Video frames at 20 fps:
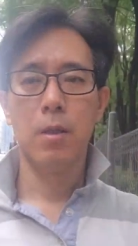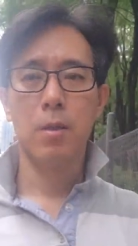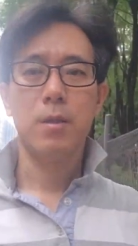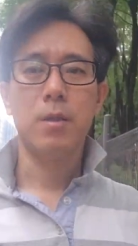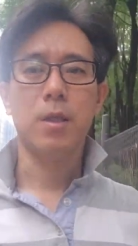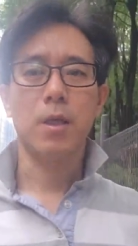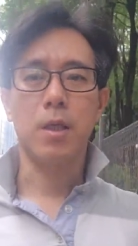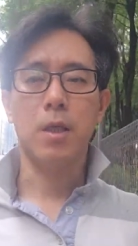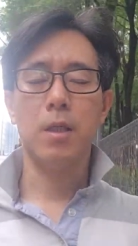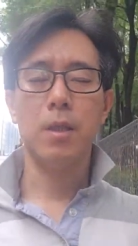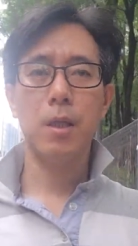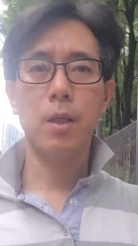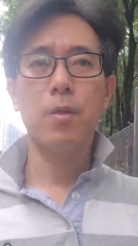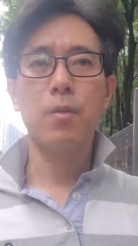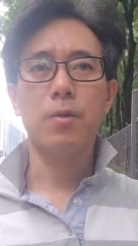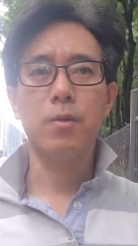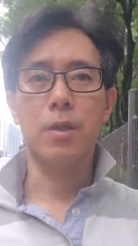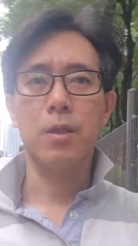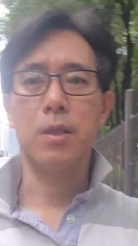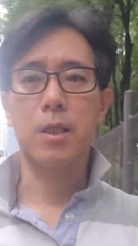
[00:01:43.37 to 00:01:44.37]
제가
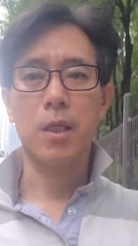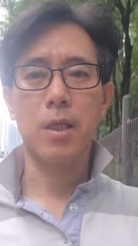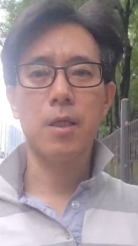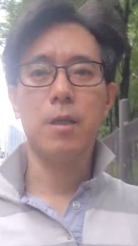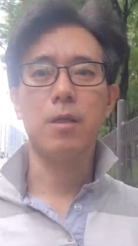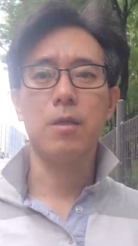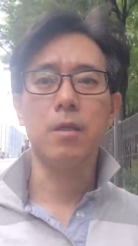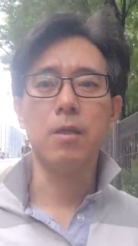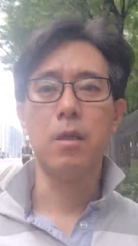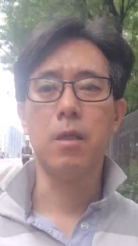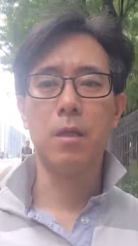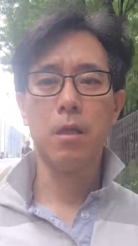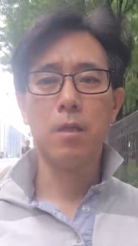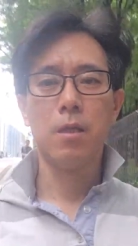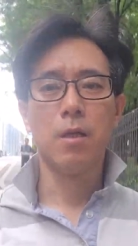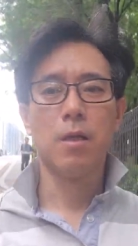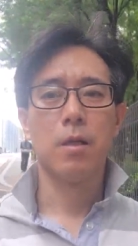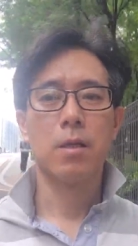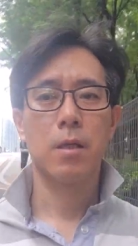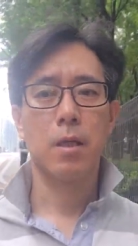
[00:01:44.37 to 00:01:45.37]
새로운 이제 길을
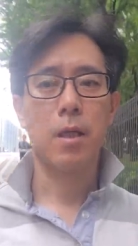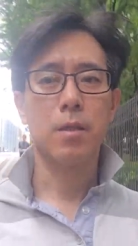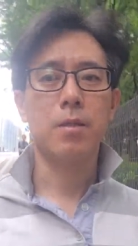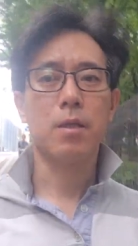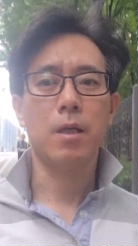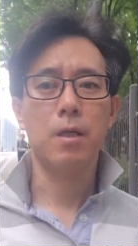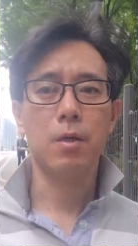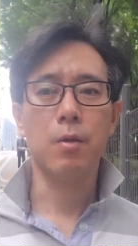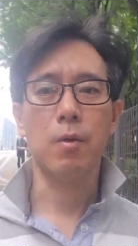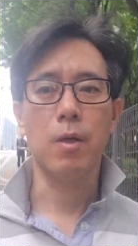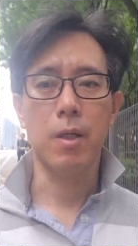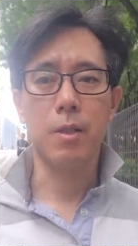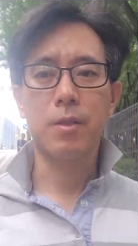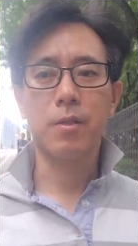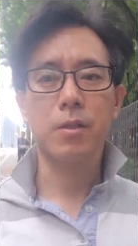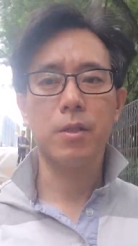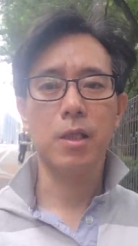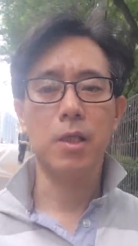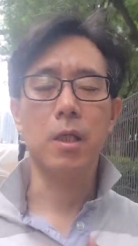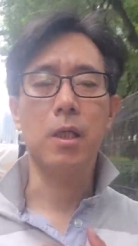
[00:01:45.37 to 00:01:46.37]
개척하려고
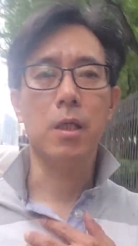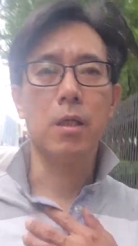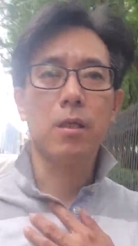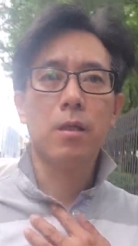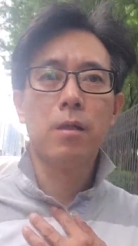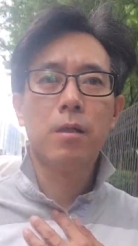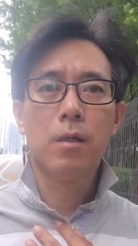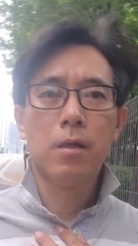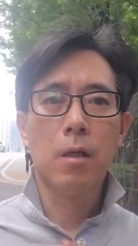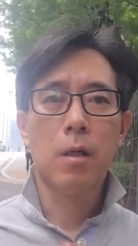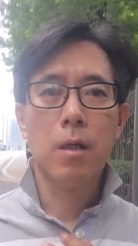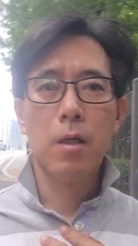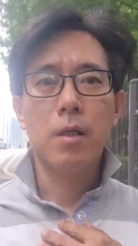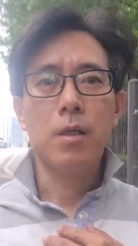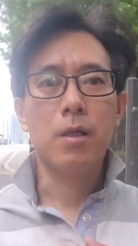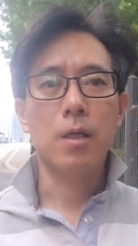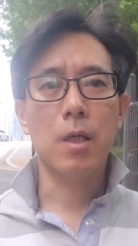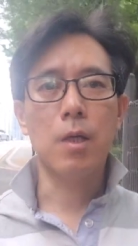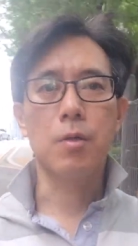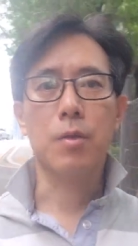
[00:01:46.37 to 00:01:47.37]
했으니
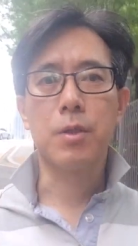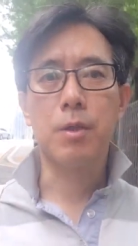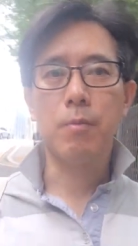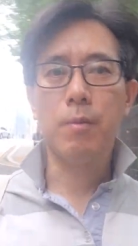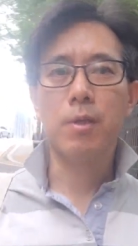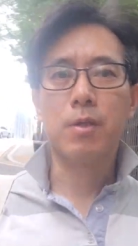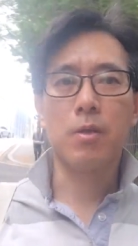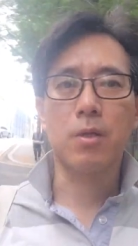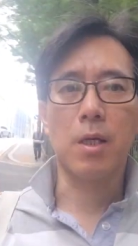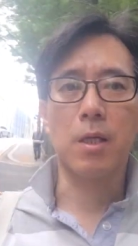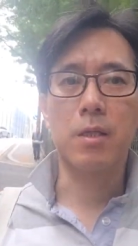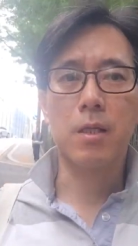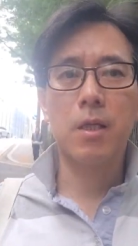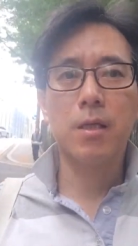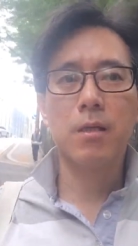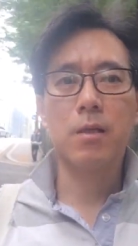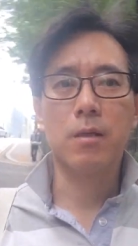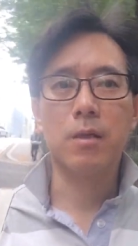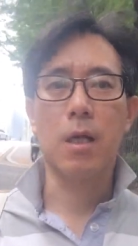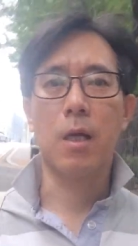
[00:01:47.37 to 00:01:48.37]
이게 어쩌면 더
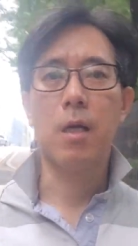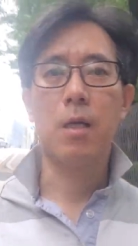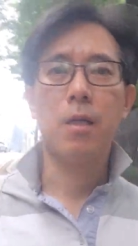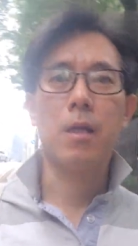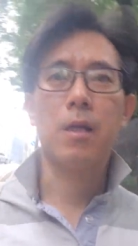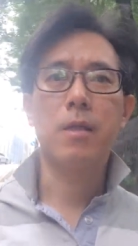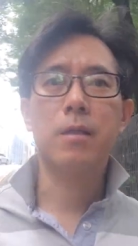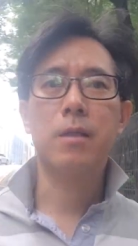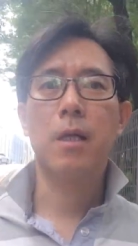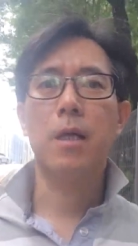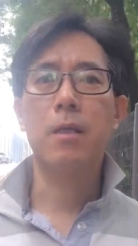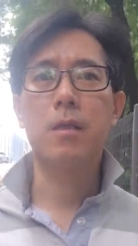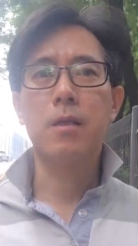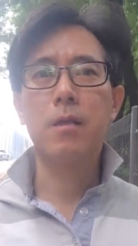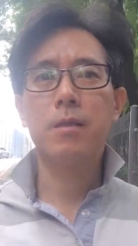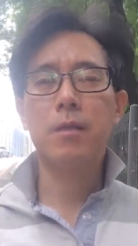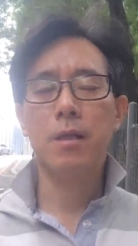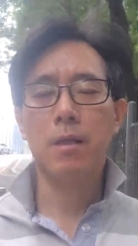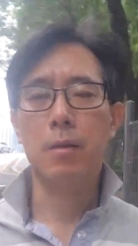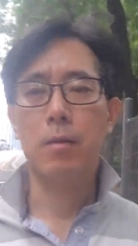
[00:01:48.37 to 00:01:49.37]
괜찮은 거다 라는 생각이
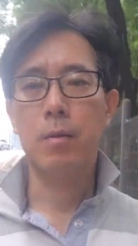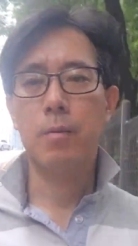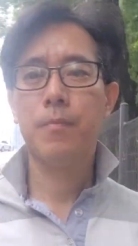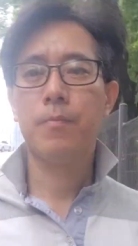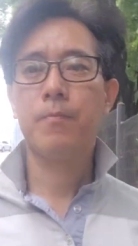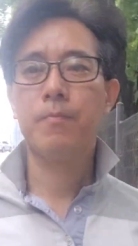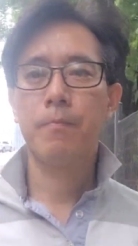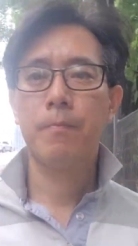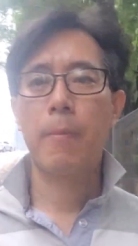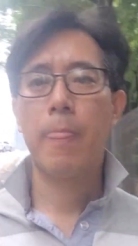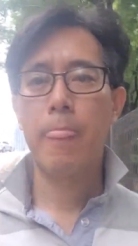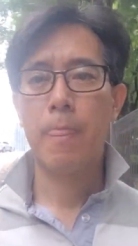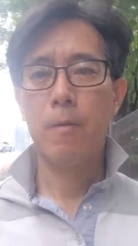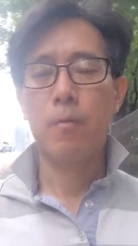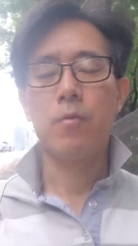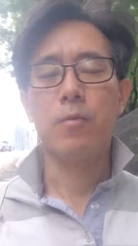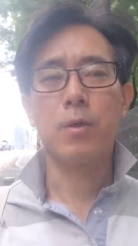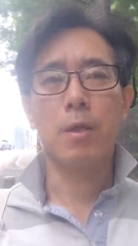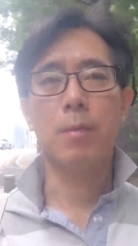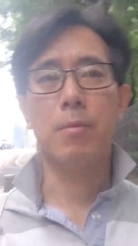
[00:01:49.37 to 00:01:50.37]
들더라고
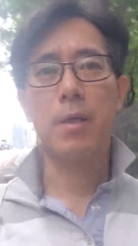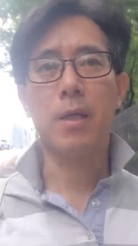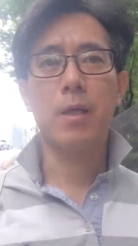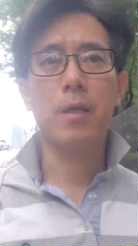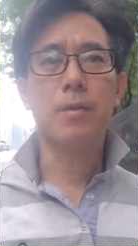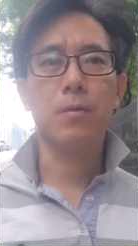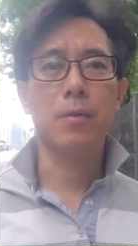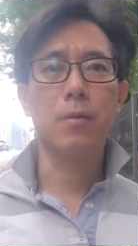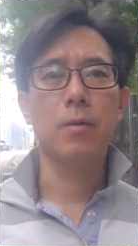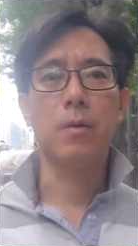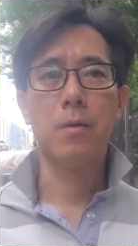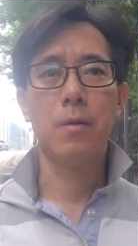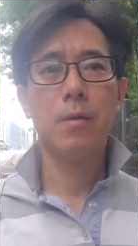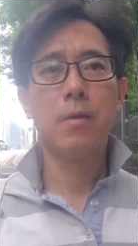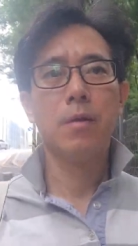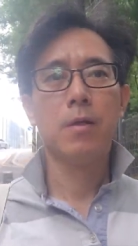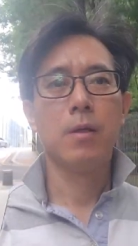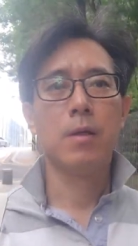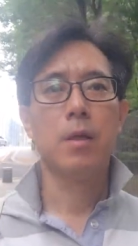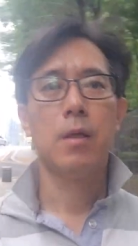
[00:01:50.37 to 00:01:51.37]
누가 뭐라 해도
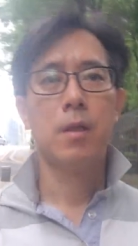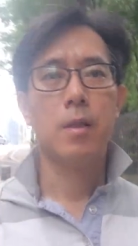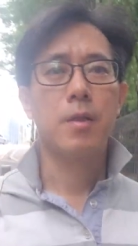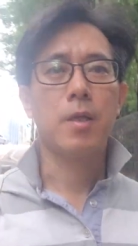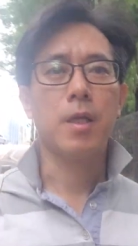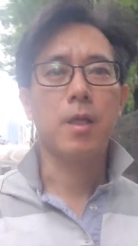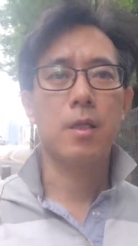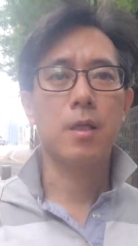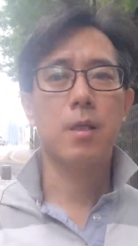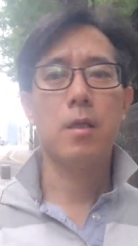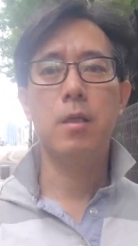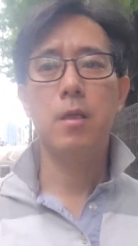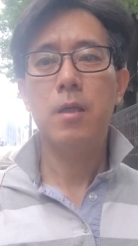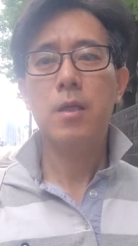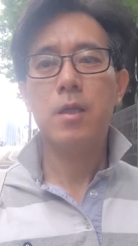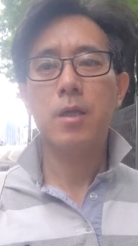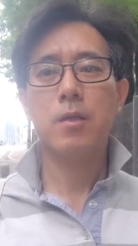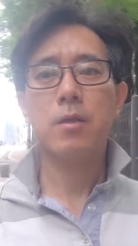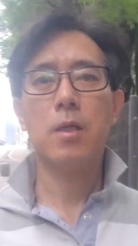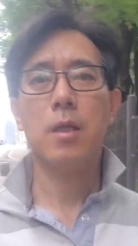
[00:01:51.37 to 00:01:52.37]
제 길을
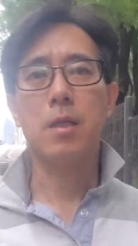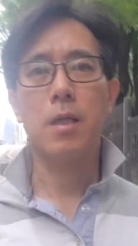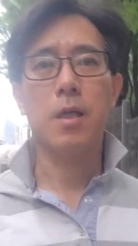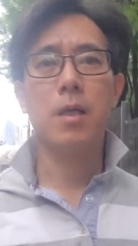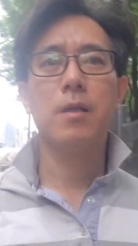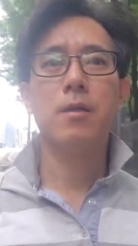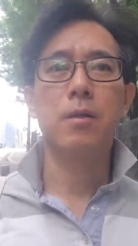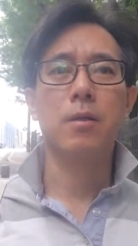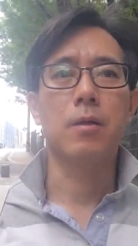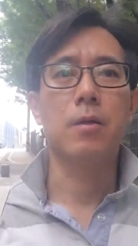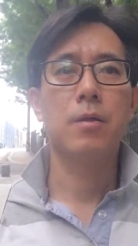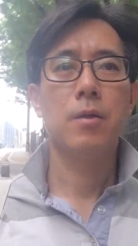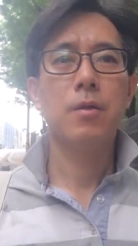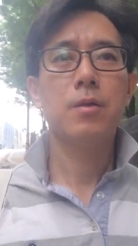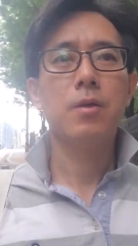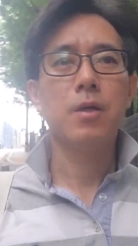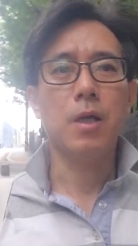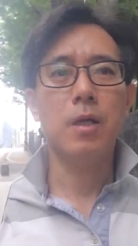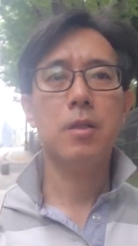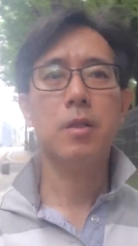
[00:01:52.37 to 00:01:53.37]
개척해 나가는 건
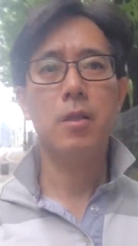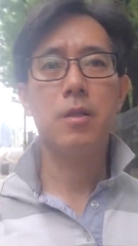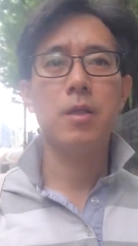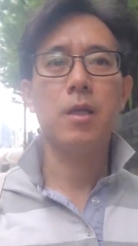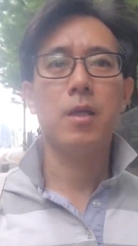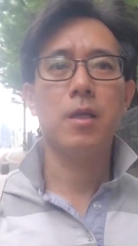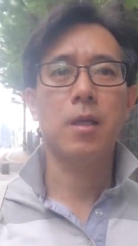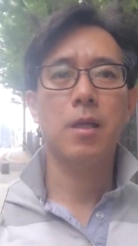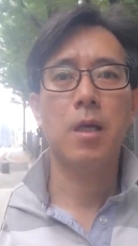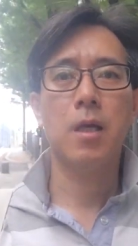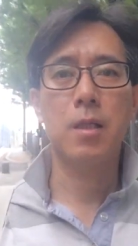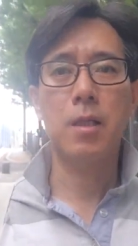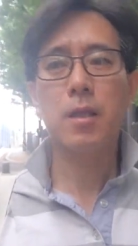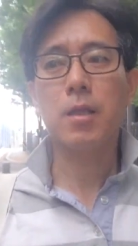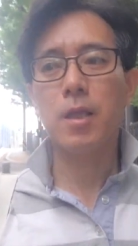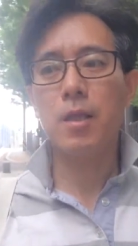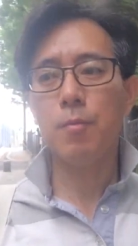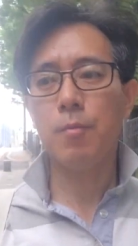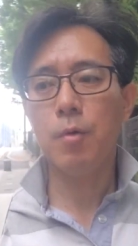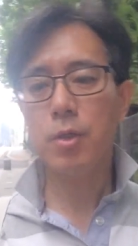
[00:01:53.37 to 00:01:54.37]
저한테 이제
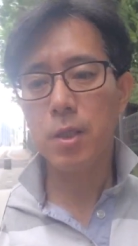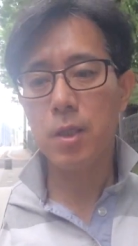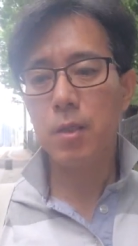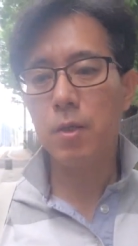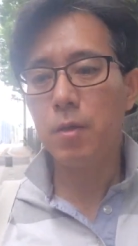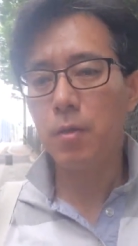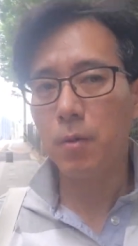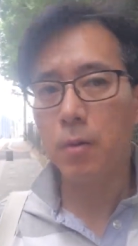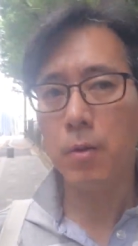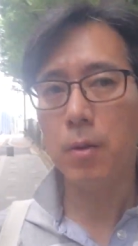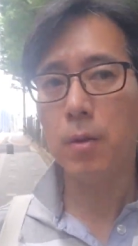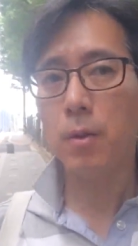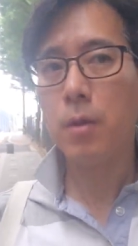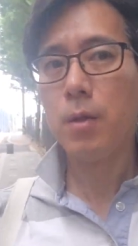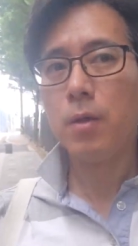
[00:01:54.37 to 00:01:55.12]
해당되는 몫인 거고